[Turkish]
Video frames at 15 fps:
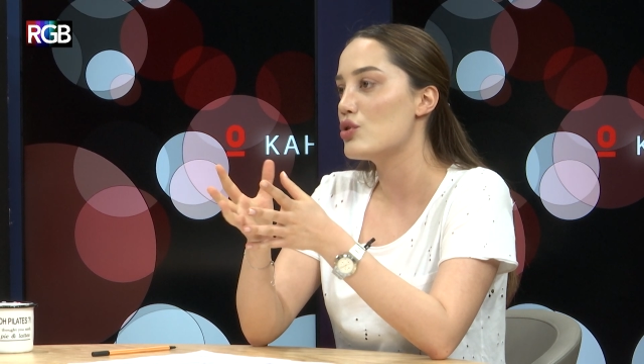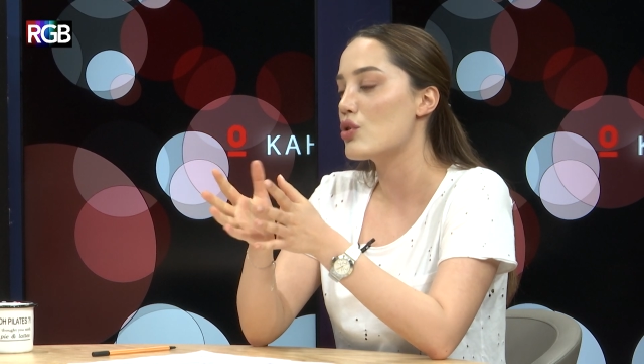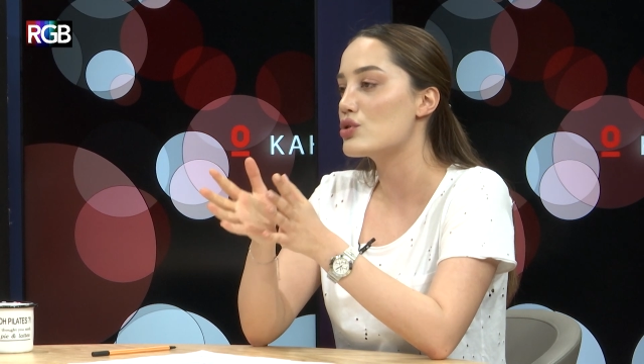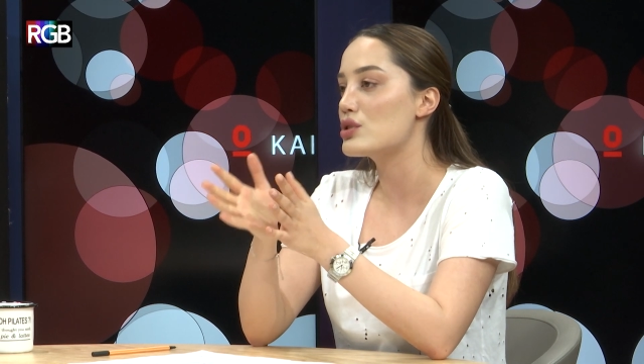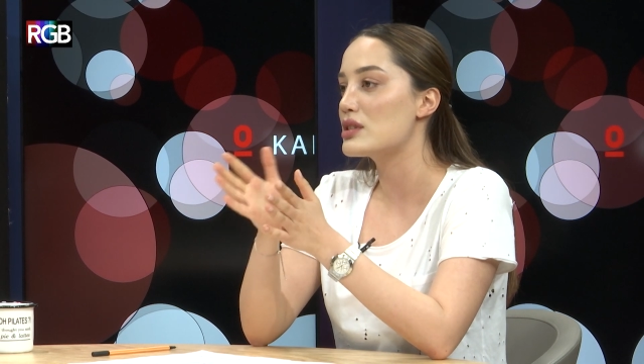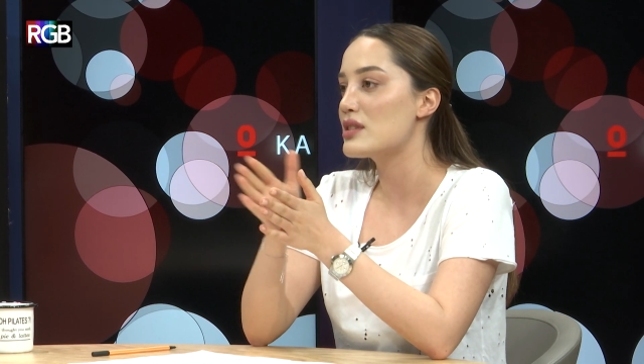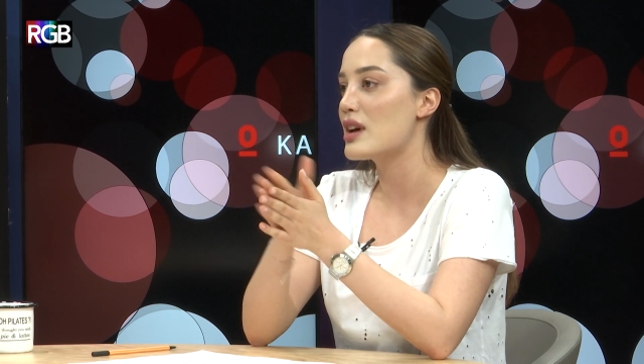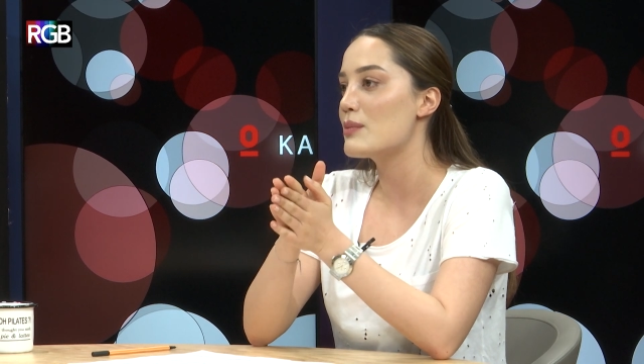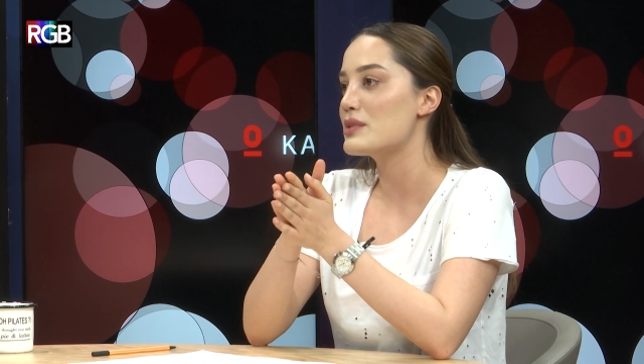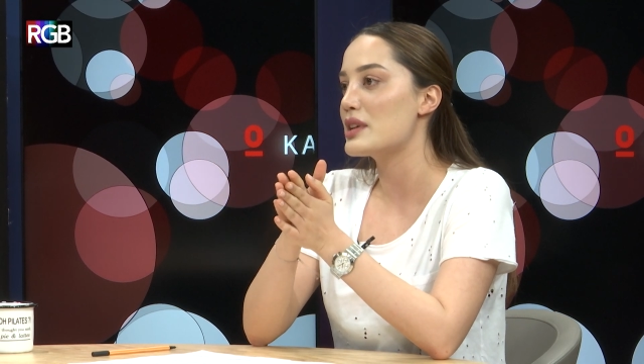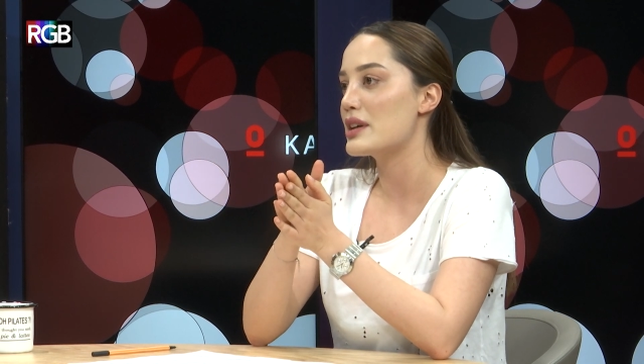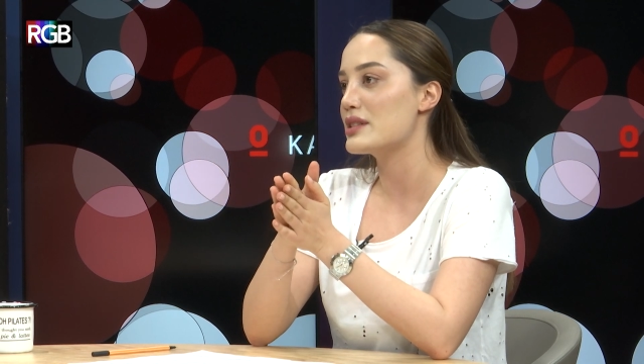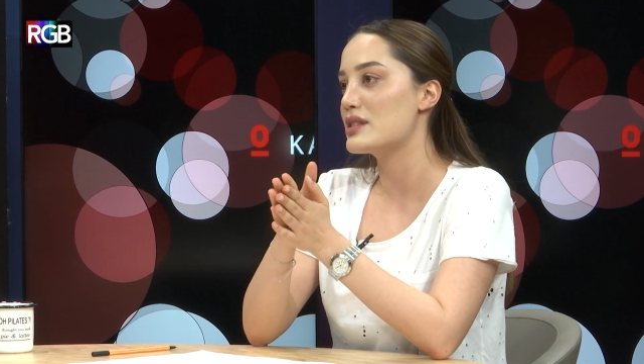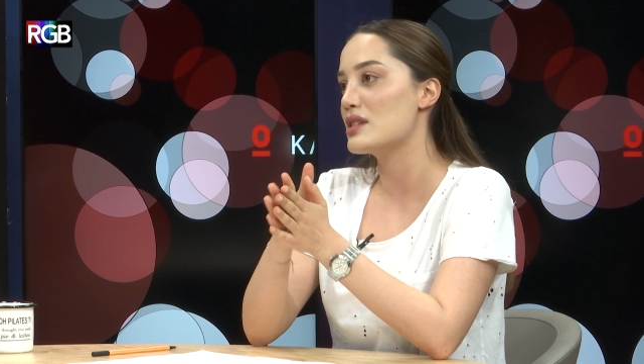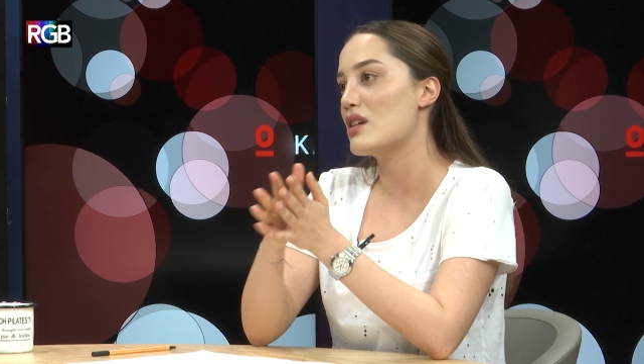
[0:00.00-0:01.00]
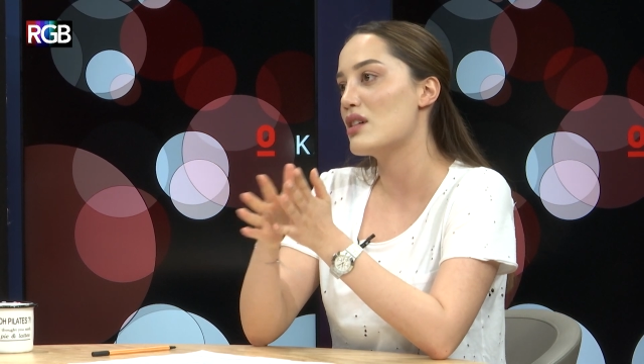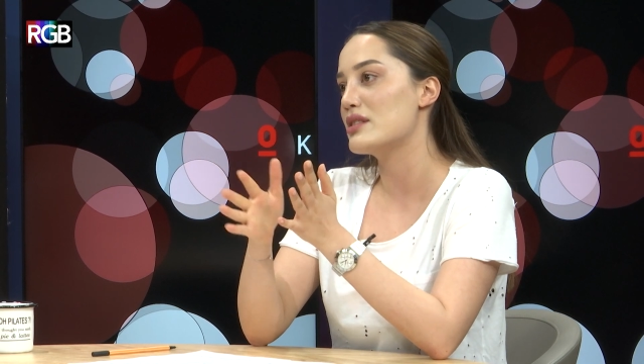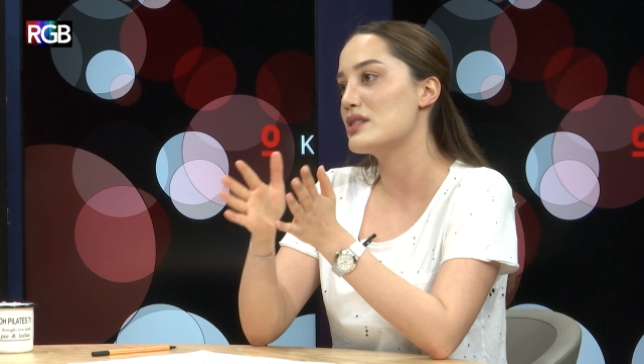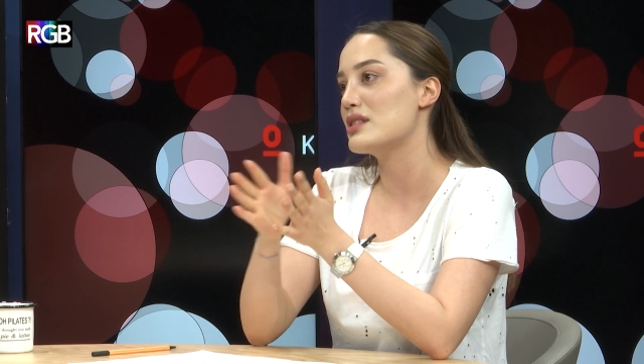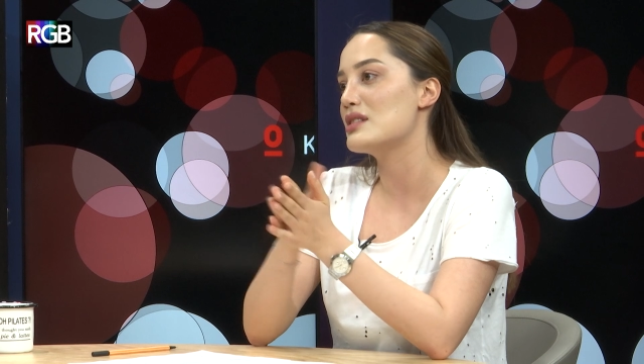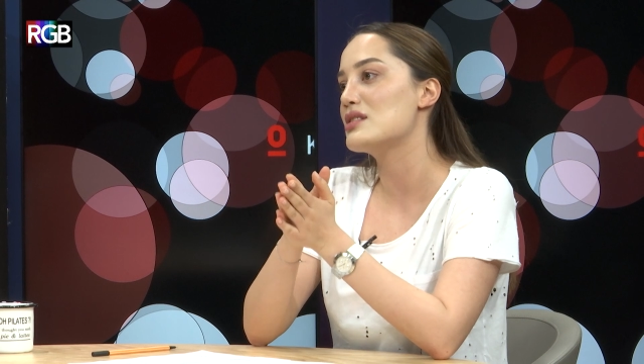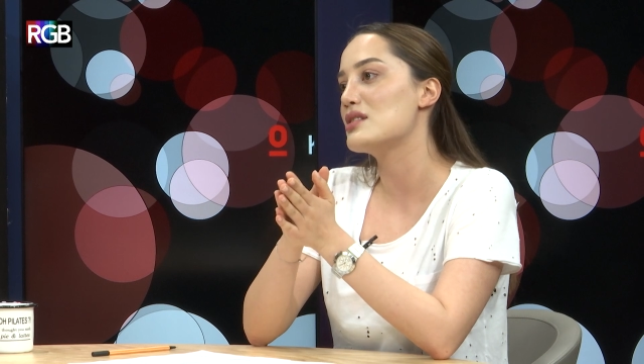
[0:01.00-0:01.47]
Yoksa tam tersi
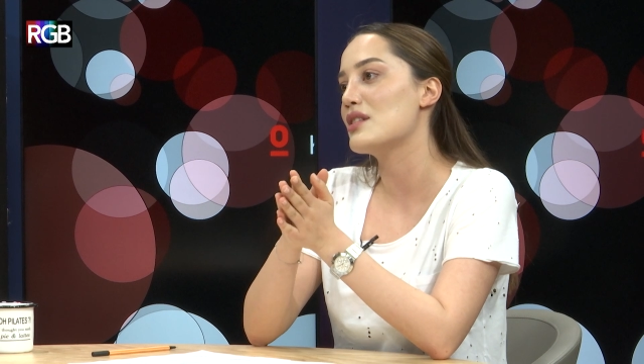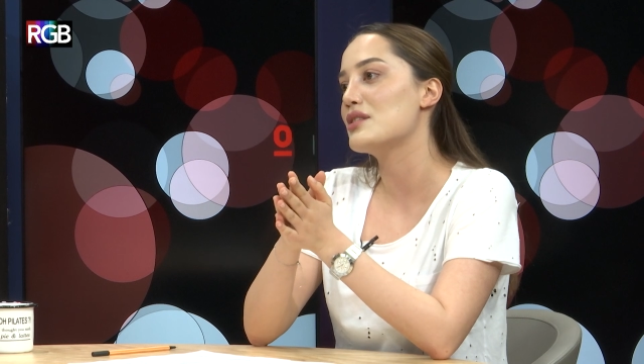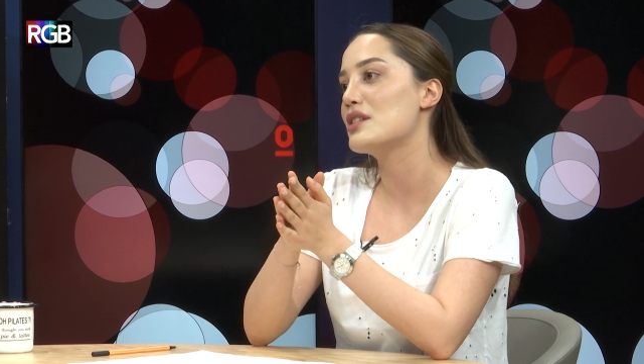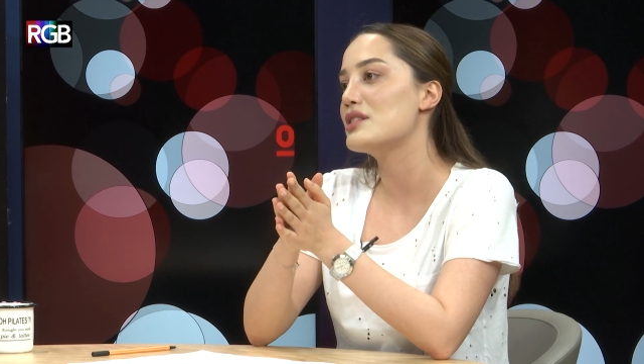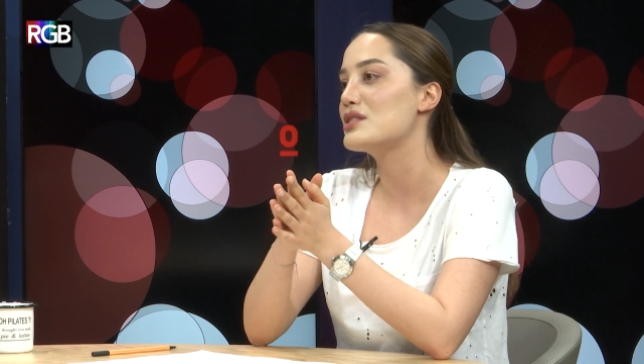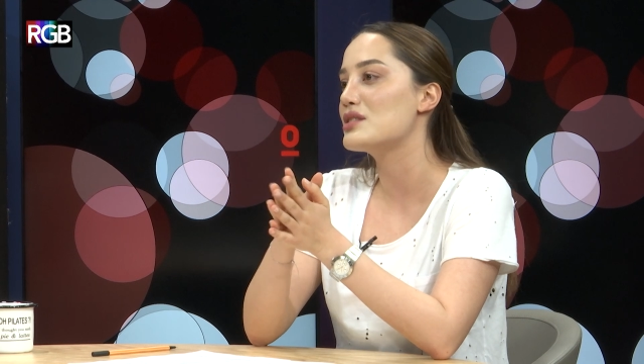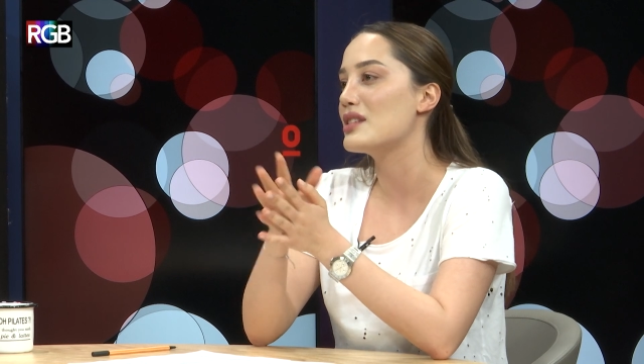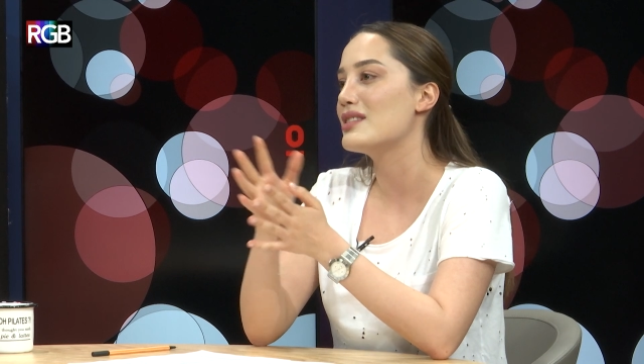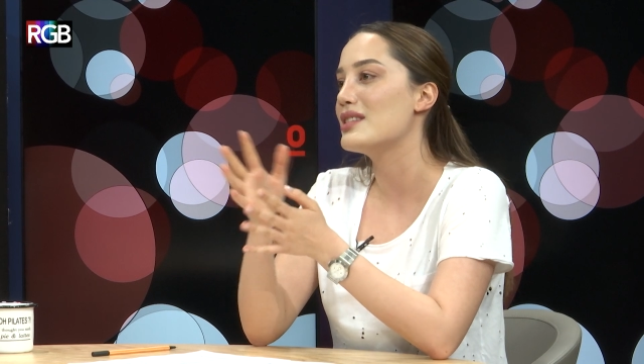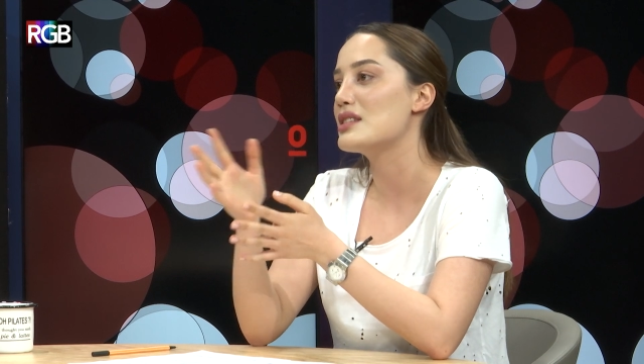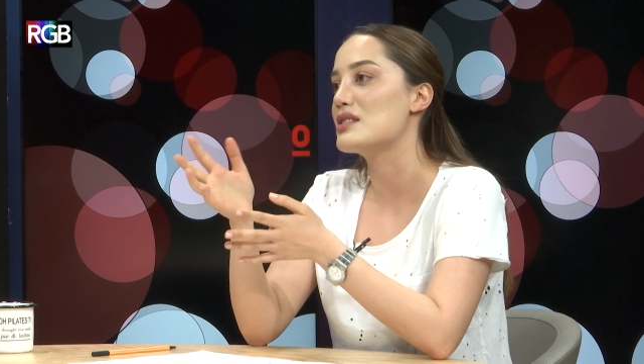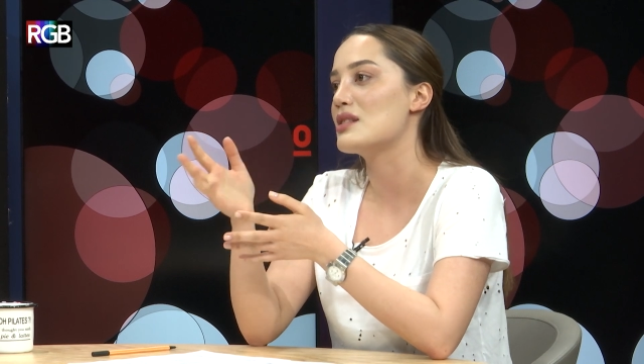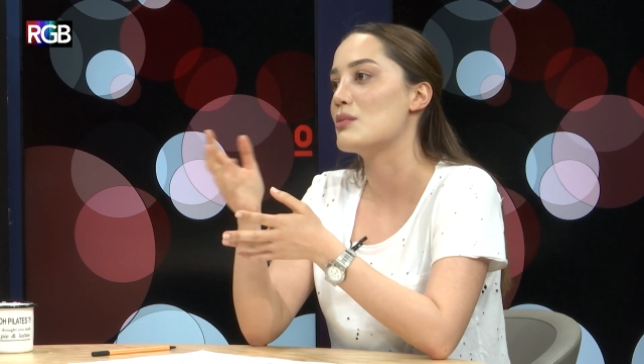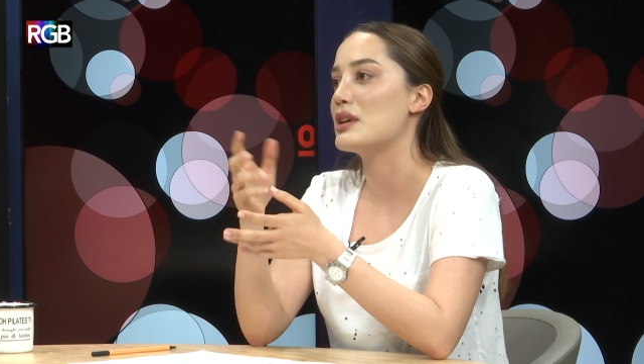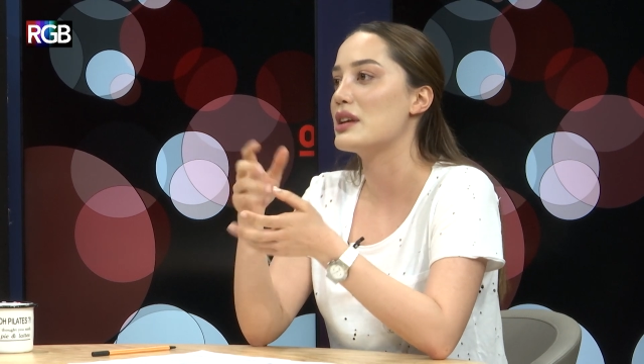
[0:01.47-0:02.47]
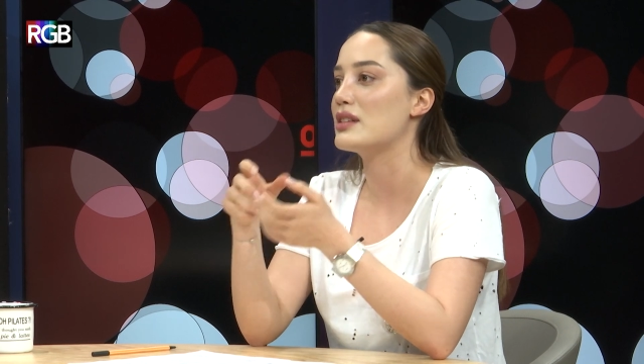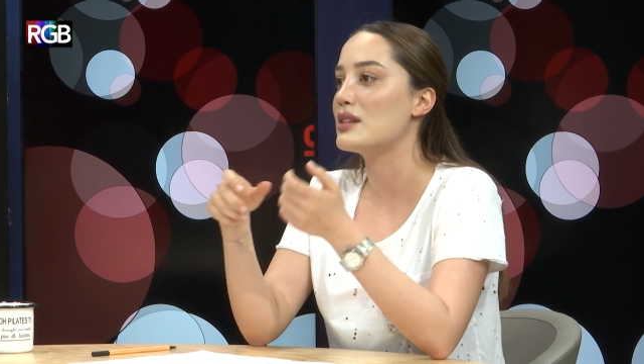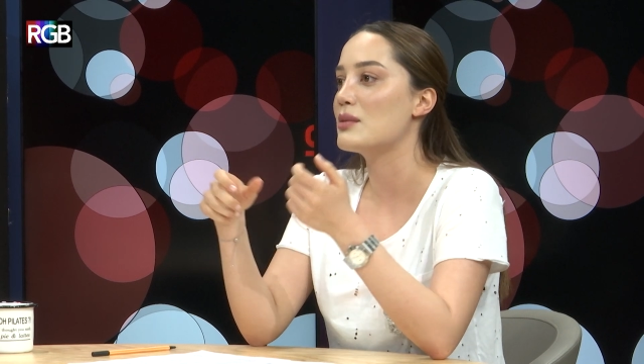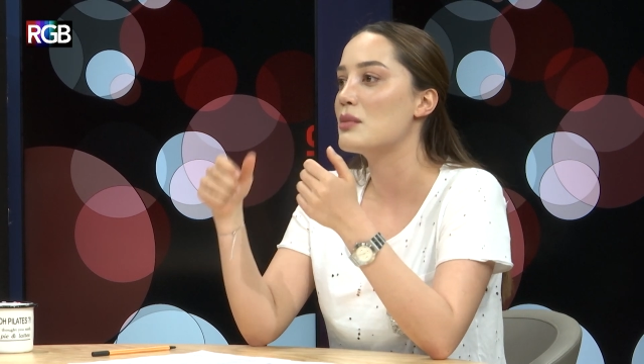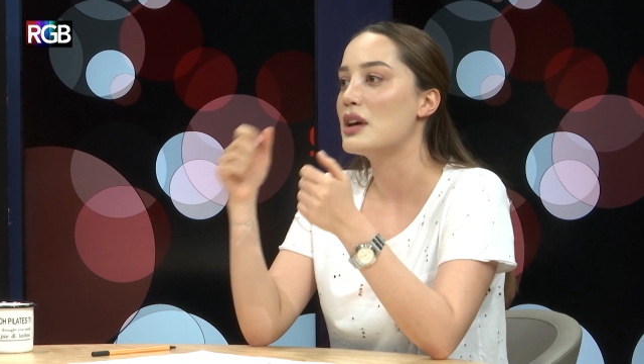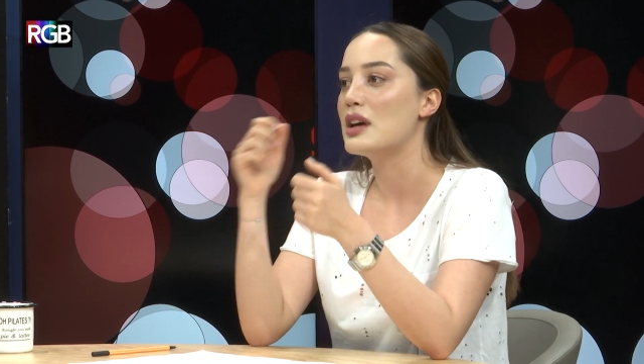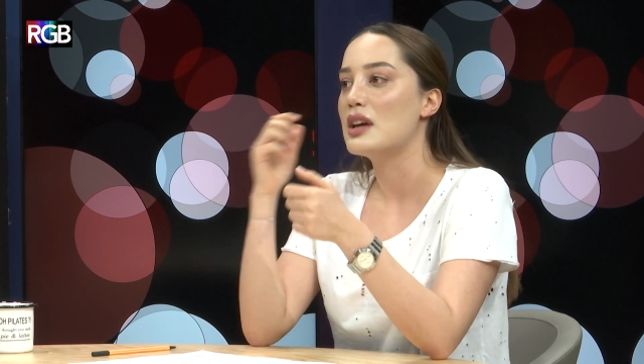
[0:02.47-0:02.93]
artık insanlar işte niye sinemaya gideyim,